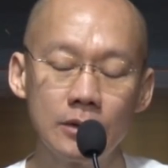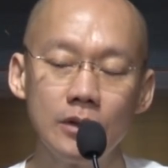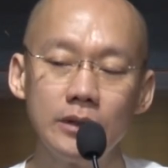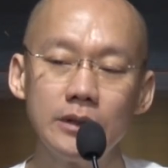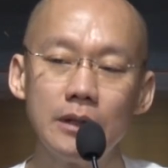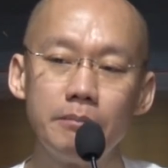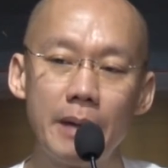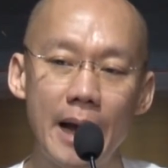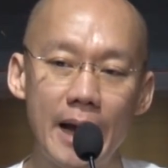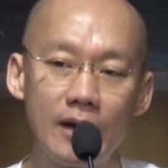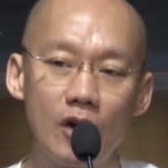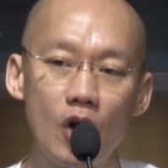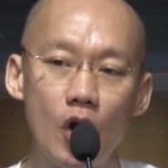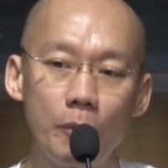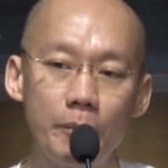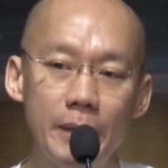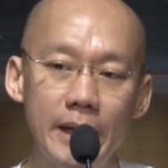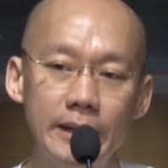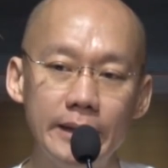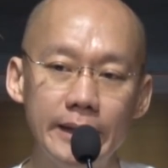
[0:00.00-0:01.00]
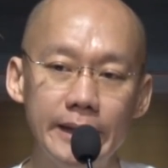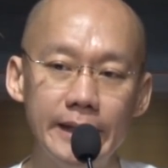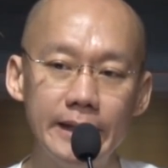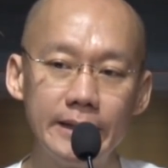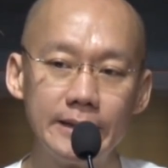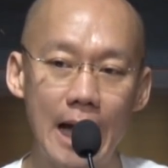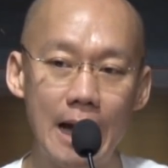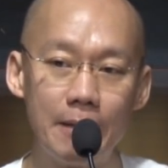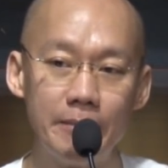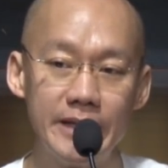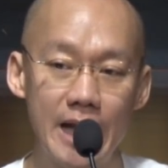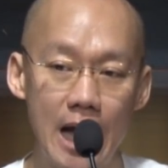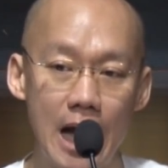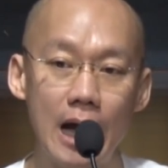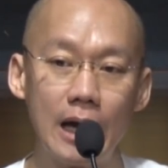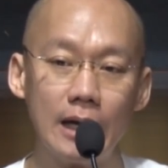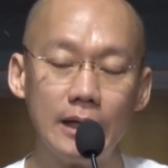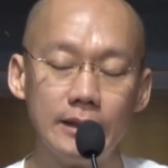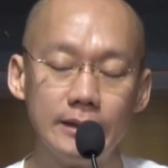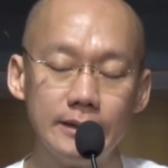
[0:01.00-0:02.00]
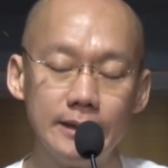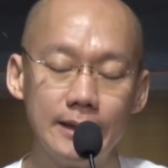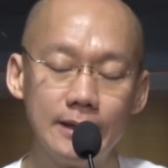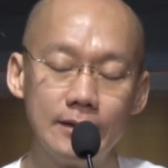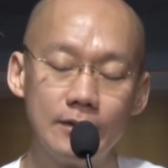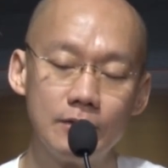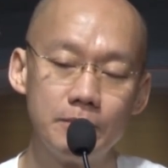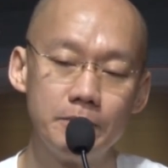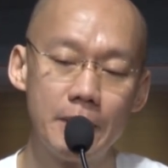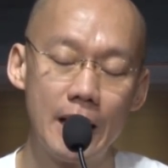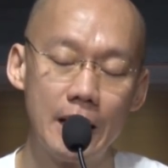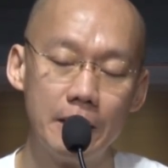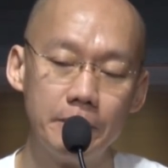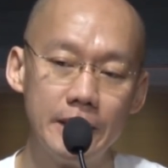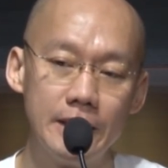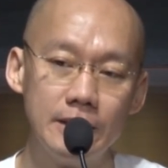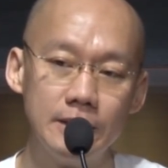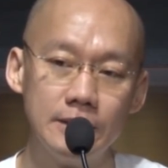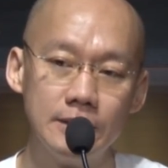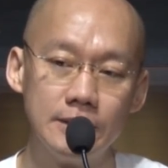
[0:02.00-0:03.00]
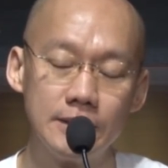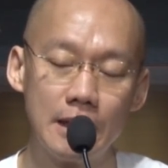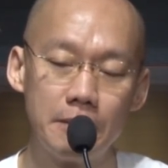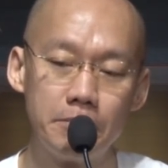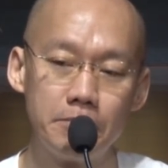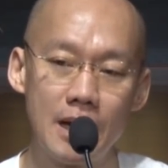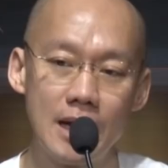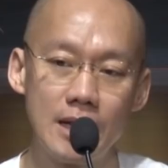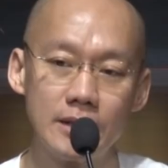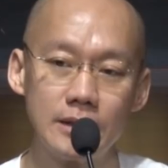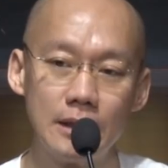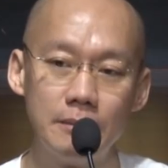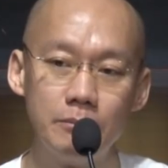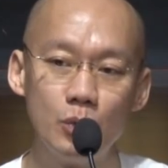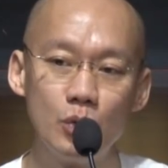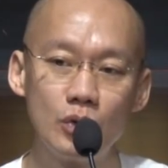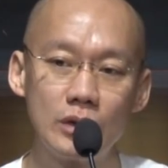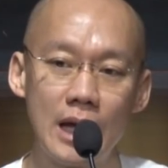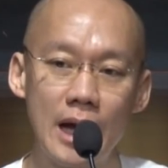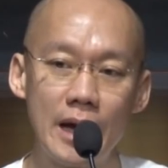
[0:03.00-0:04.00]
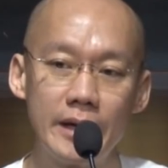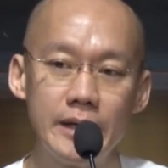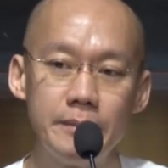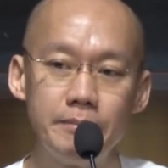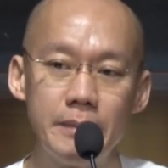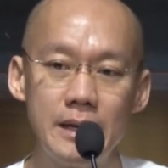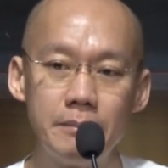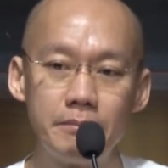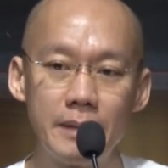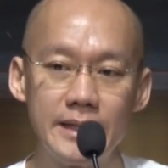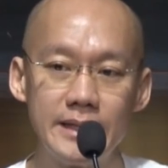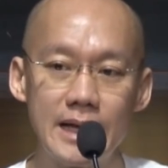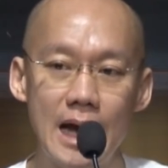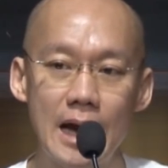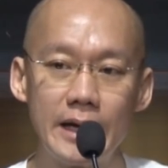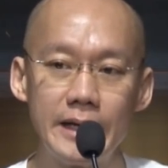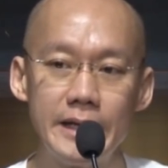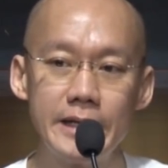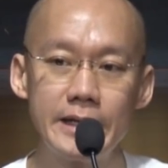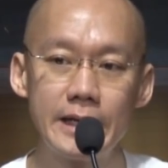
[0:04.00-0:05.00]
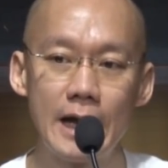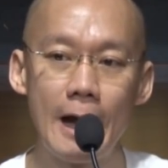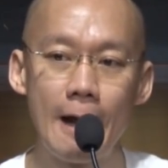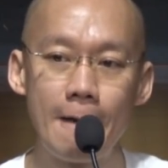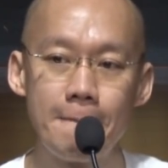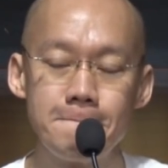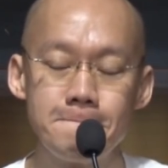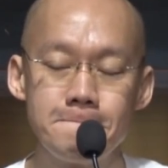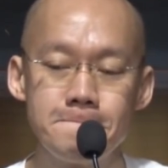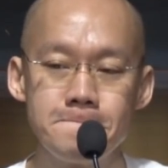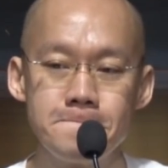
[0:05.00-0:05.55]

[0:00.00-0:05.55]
ก็จะแบ่งออกเป็นอีก 3 อย่างนะแบ่งเป็นสัมมาสัมพุทธะที่เป็นปัญญาธิกะ